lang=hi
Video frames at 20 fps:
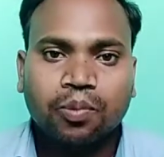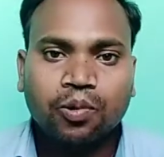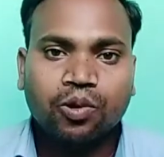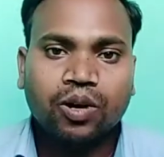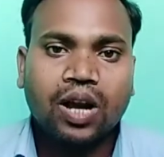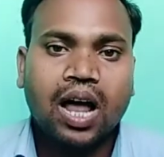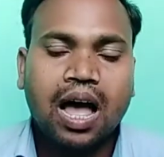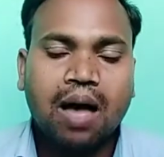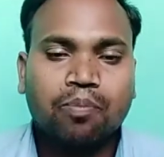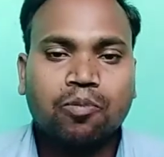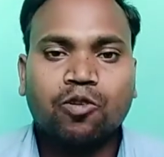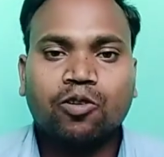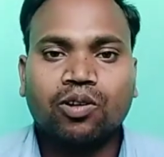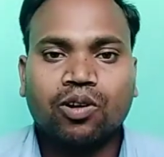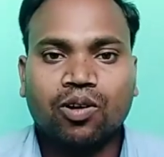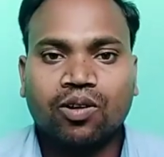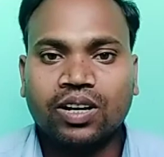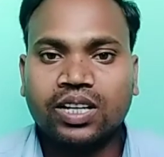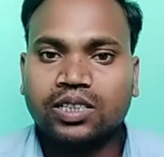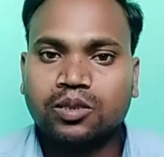पूरा आपको
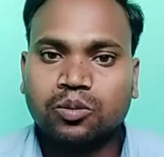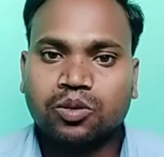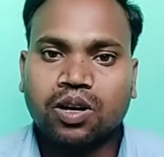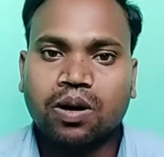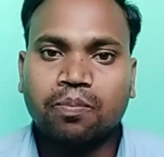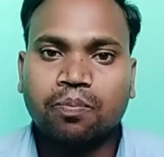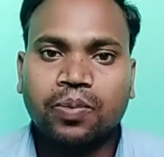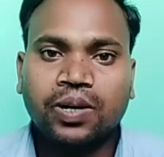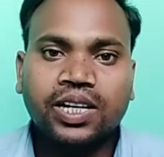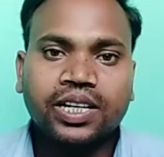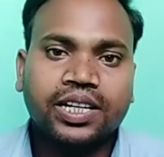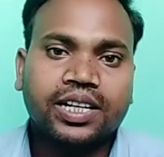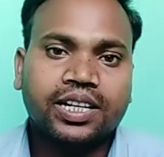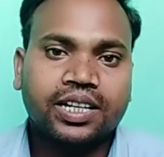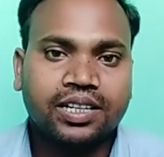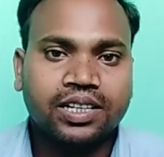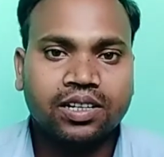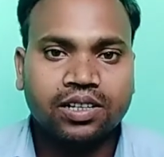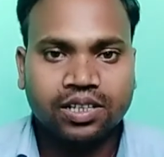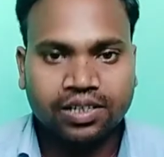नॉलेज
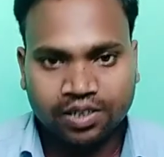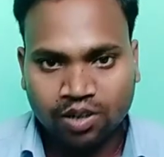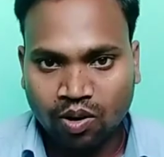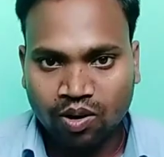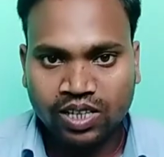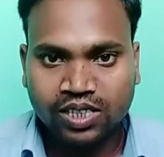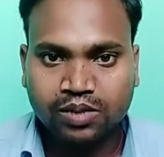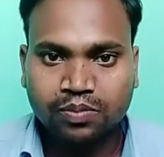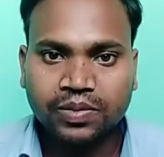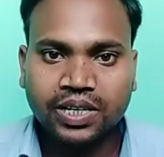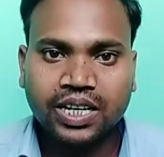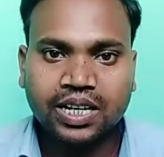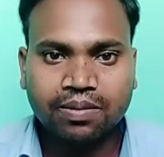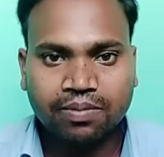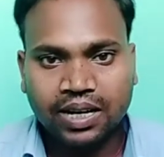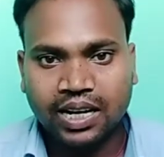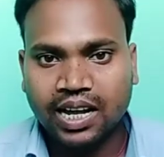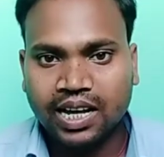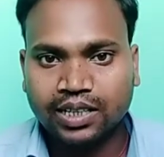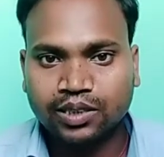कंप्लीट नॉलेज
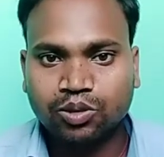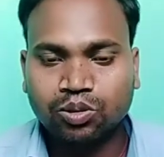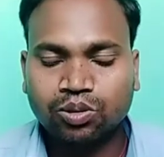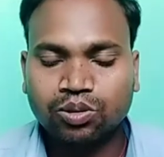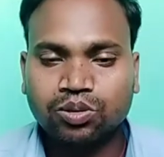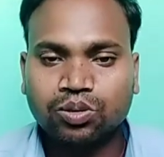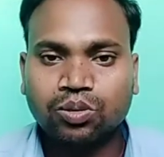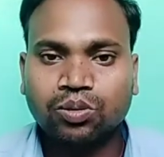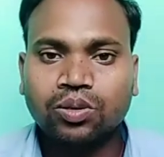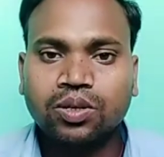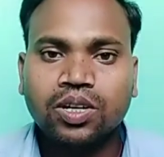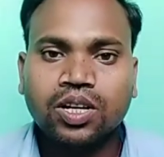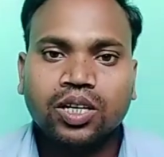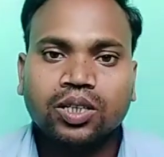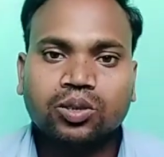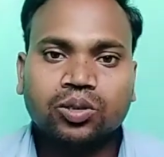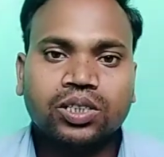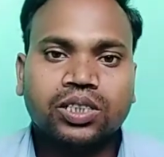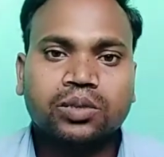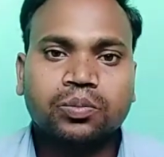मिलने वाला है दोस्तों
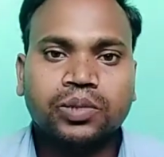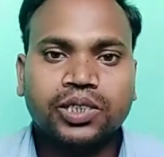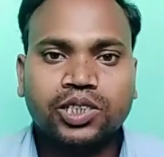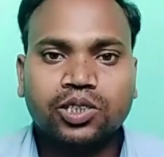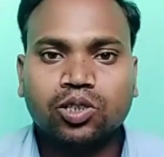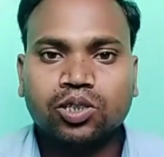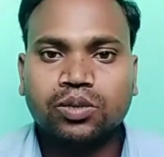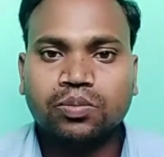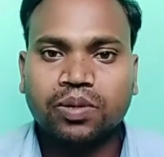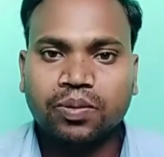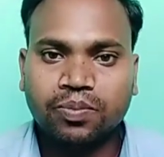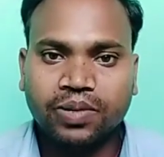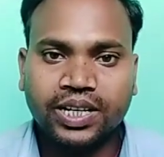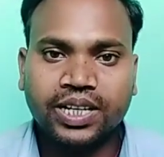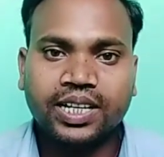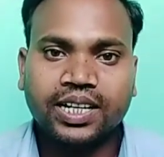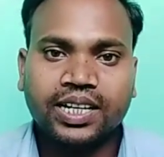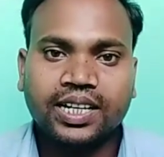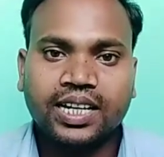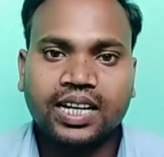तो इस वीडियोज में
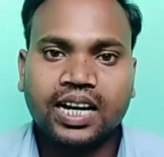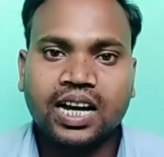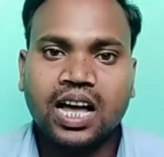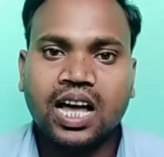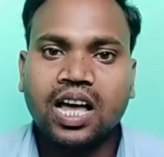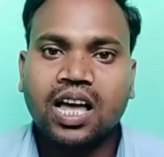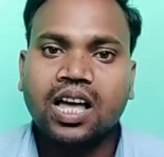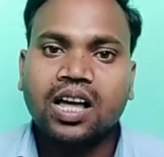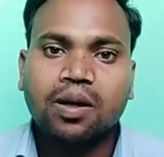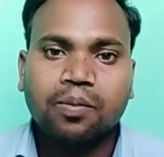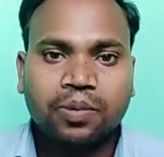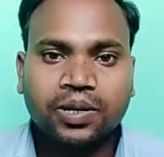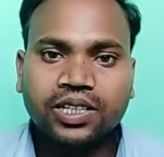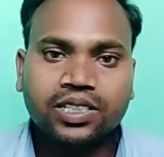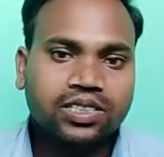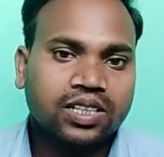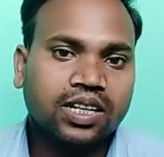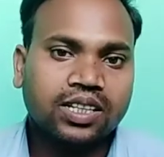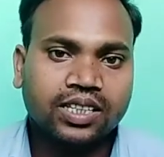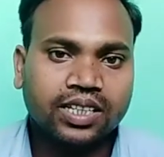बने रहिएगा
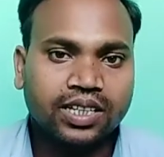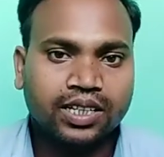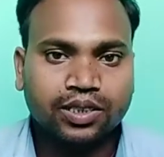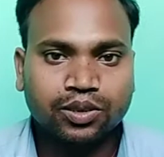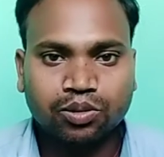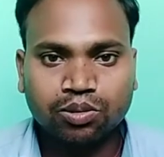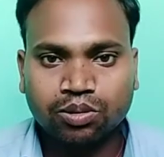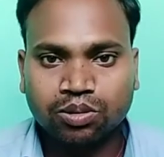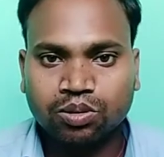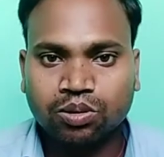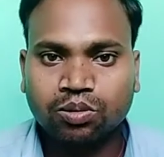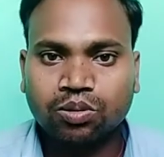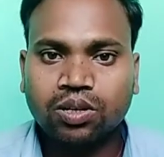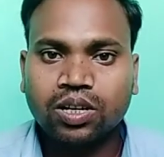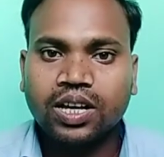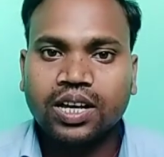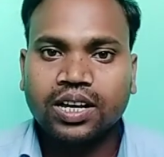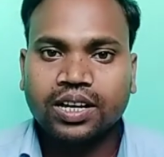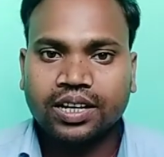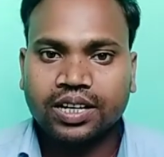फिर चलते हैं दोस्तों
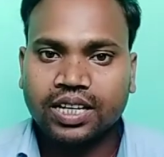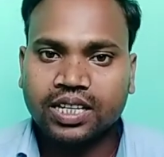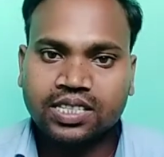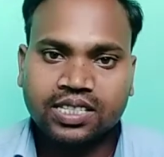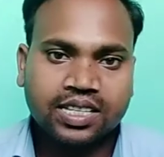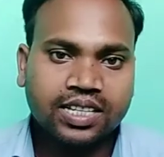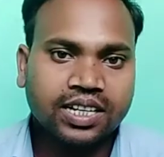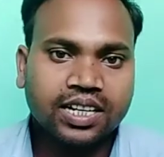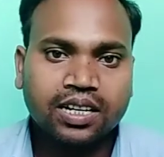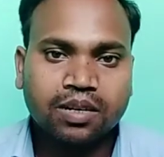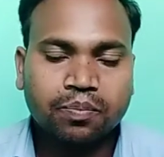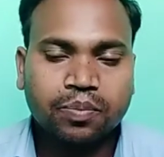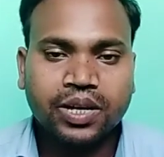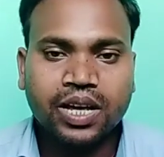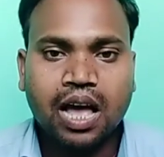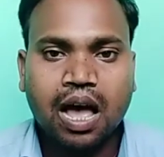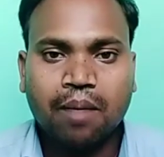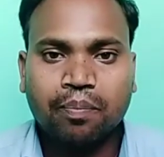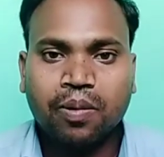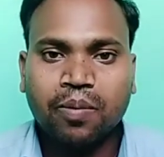स्क्रीन
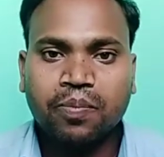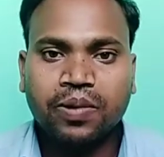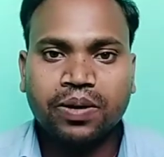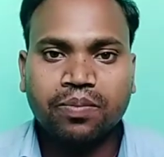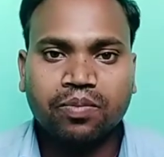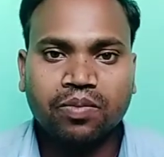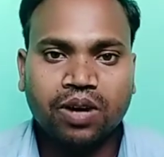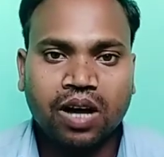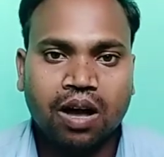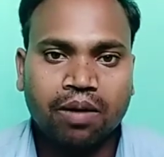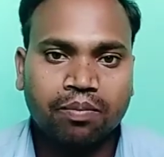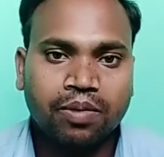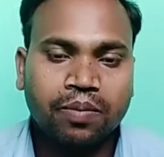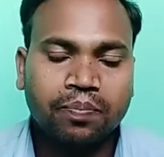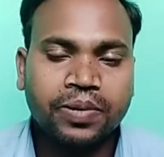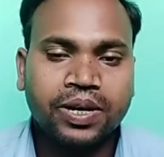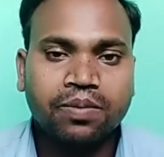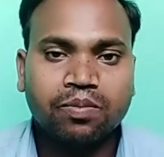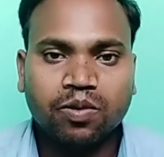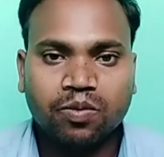पे आप अपने हम
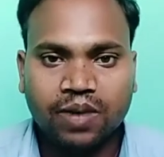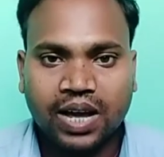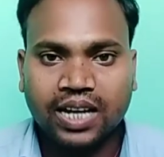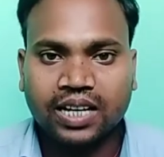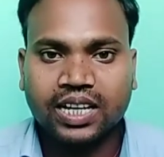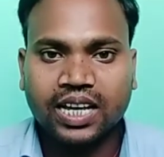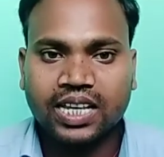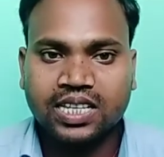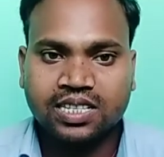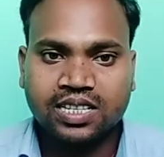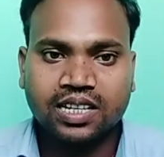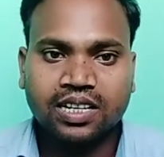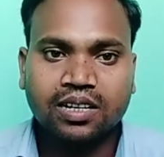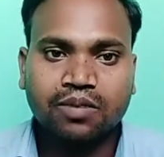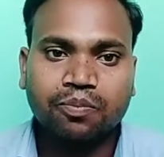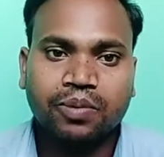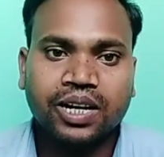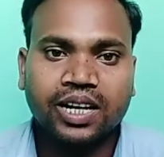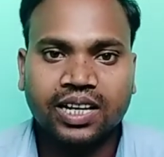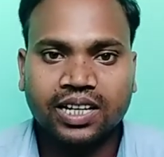अपने मोबाइल के
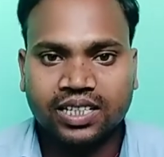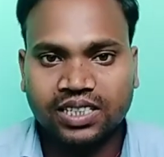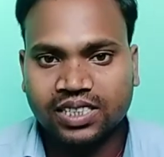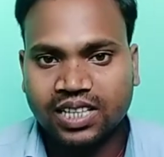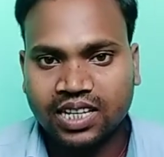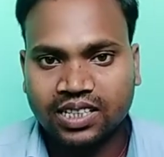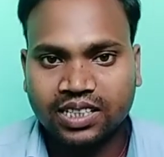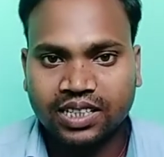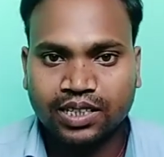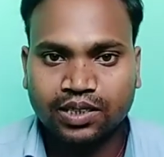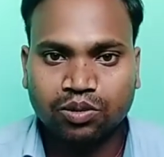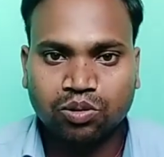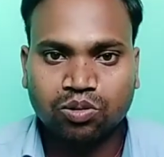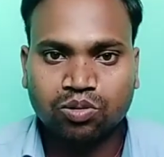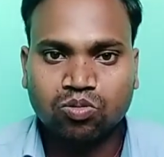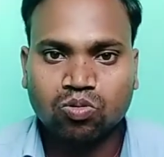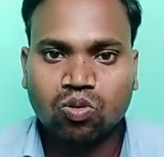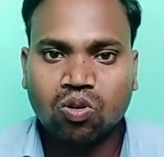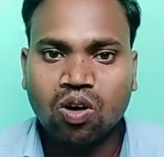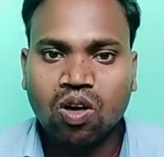स्क्रीन पे लेकर जाते हैं
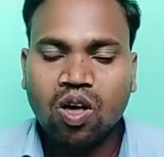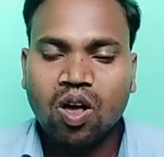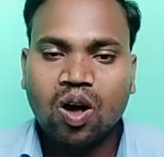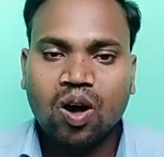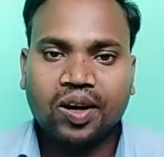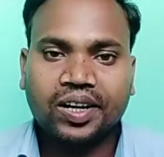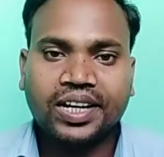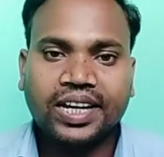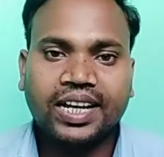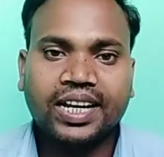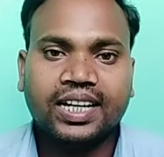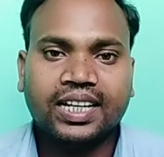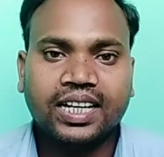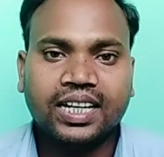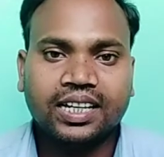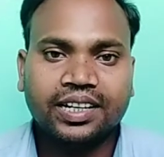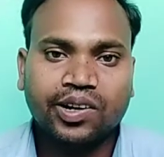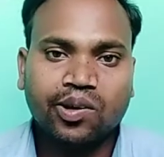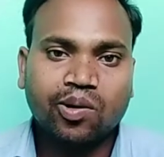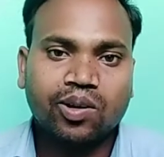दोस्तों और
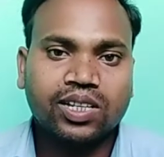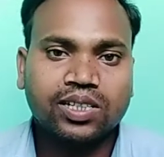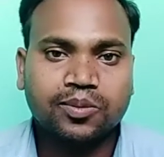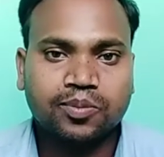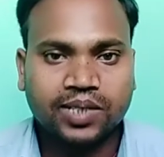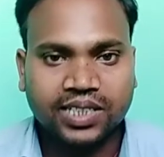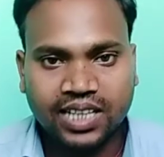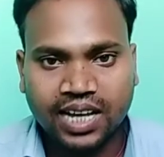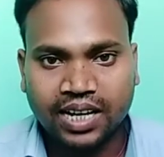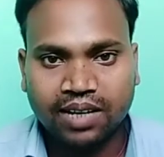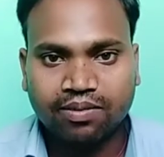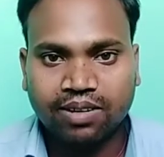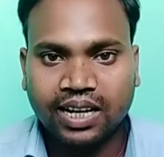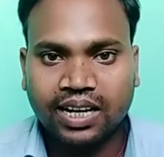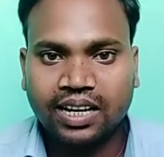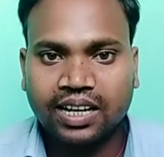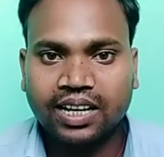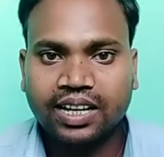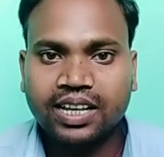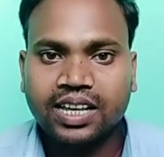एक एक नॉलेज बताने
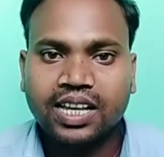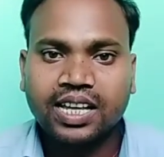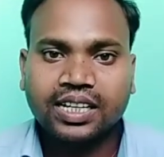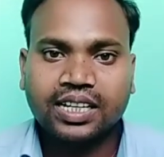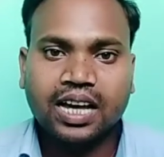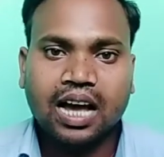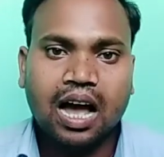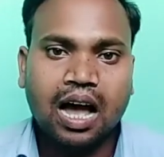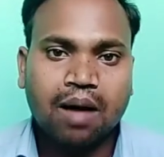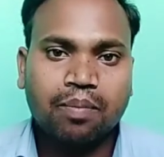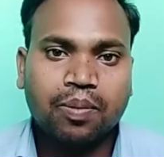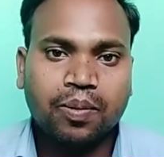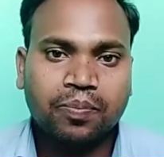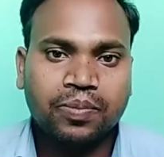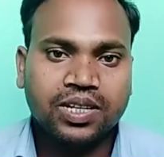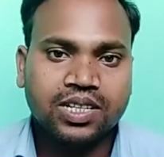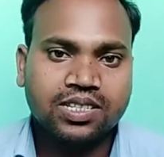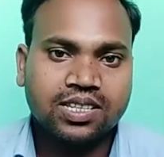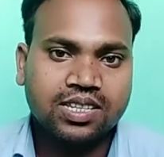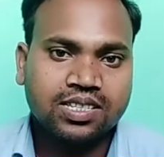वाले हैं कि आप
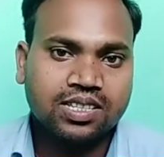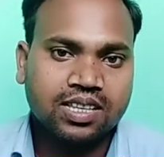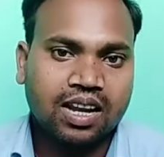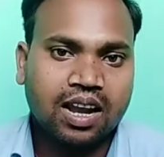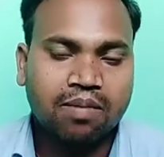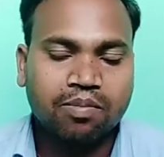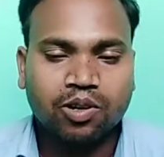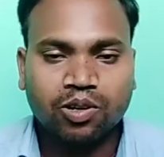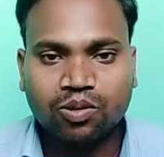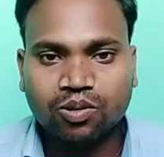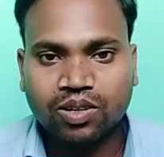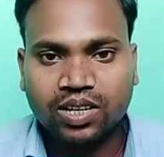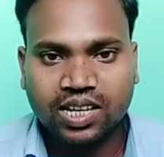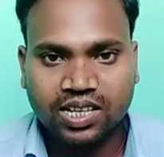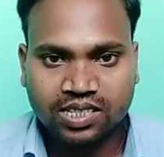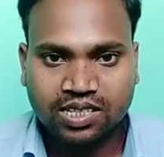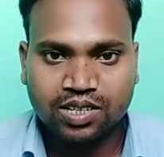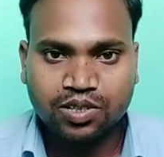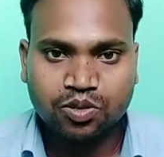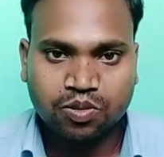अपने सब्सक्राइबर को
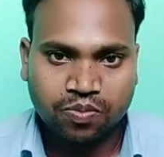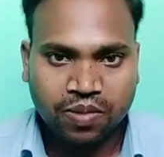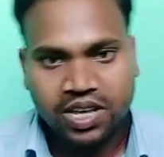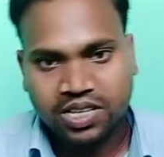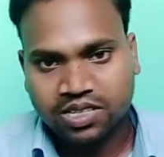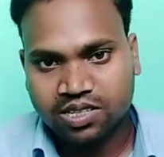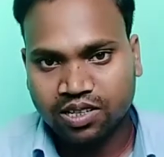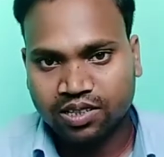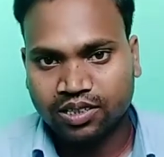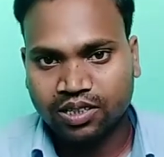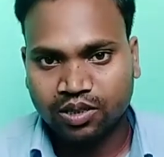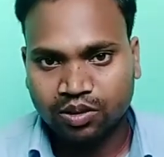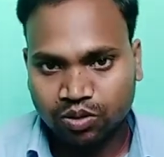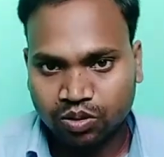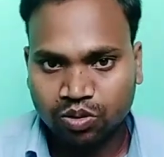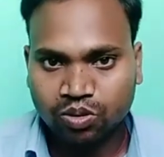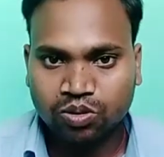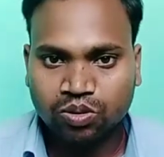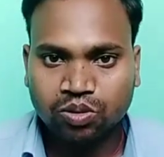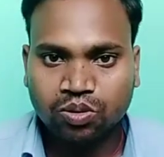कैसे छुपा सकते हो
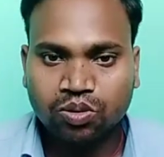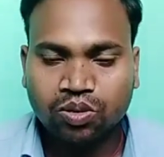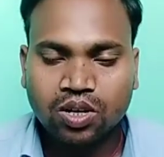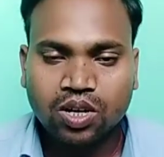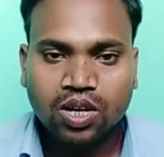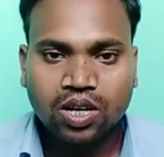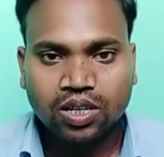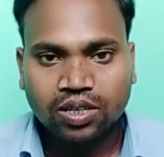दोस्तों